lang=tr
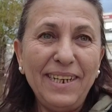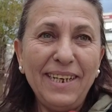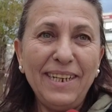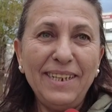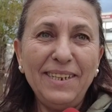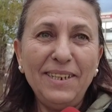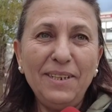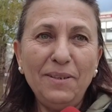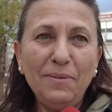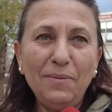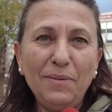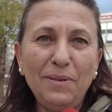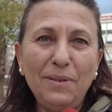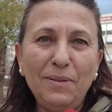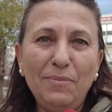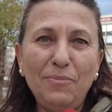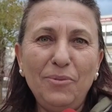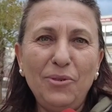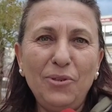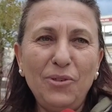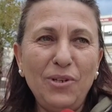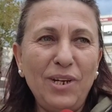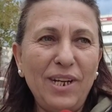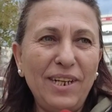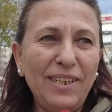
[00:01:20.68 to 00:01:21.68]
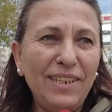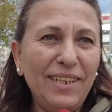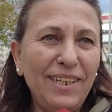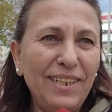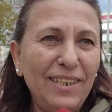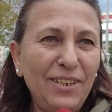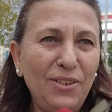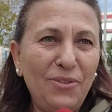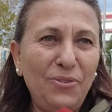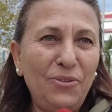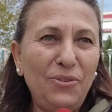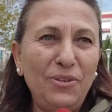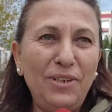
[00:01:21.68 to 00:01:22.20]
Yani ne bileyim şu anda
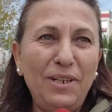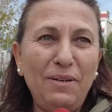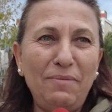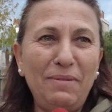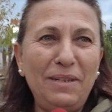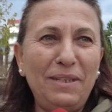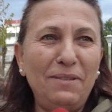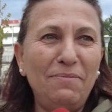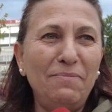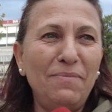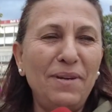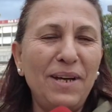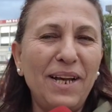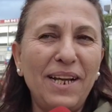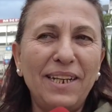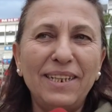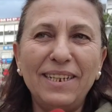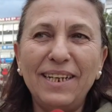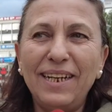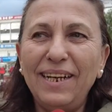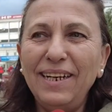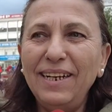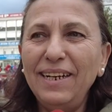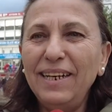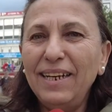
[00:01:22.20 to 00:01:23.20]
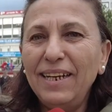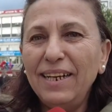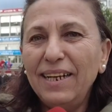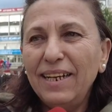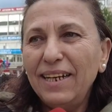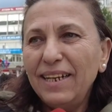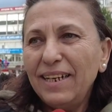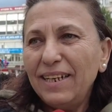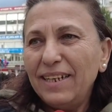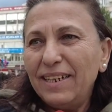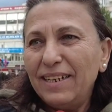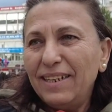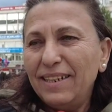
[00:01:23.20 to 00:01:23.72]
hiç düşünemedim bir anda.
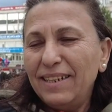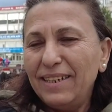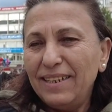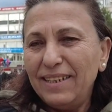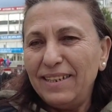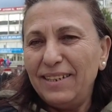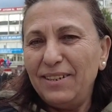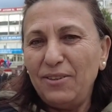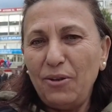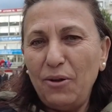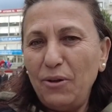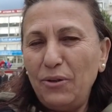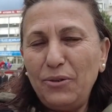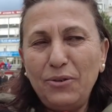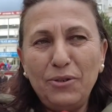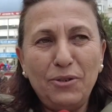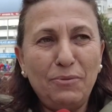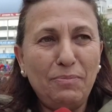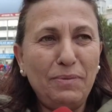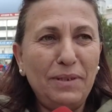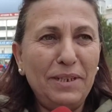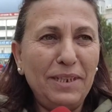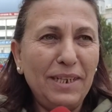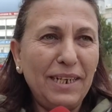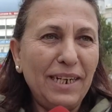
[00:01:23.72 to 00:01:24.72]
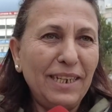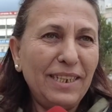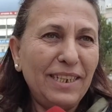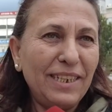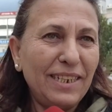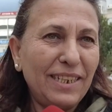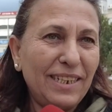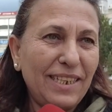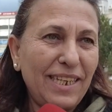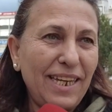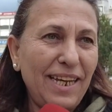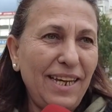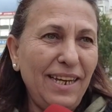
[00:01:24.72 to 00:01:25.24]
400 bin lira
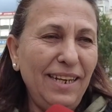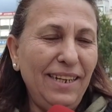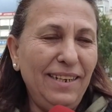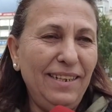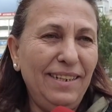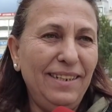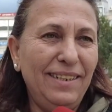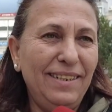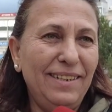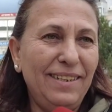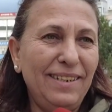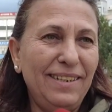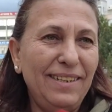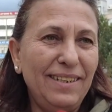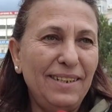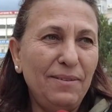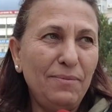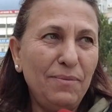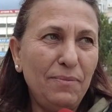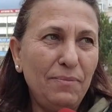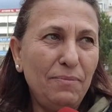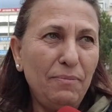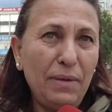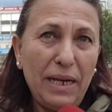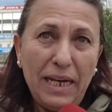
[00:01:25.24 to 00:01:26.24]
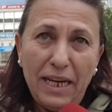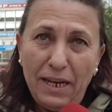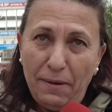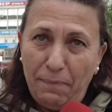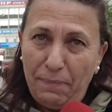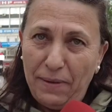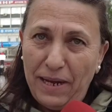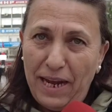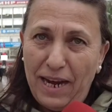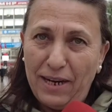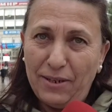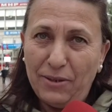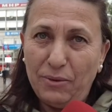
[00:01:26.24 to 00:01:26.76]
çıksa 4 Milli
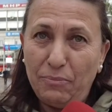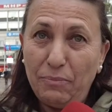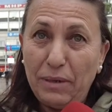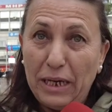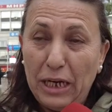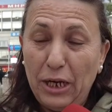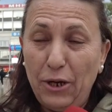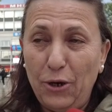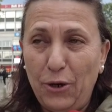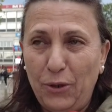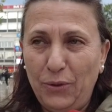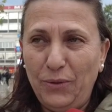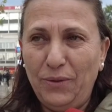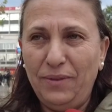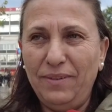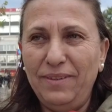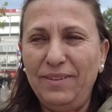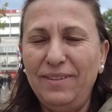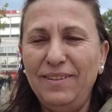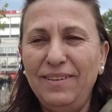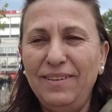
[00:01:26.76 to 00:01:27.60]
piyango milyon. Evet.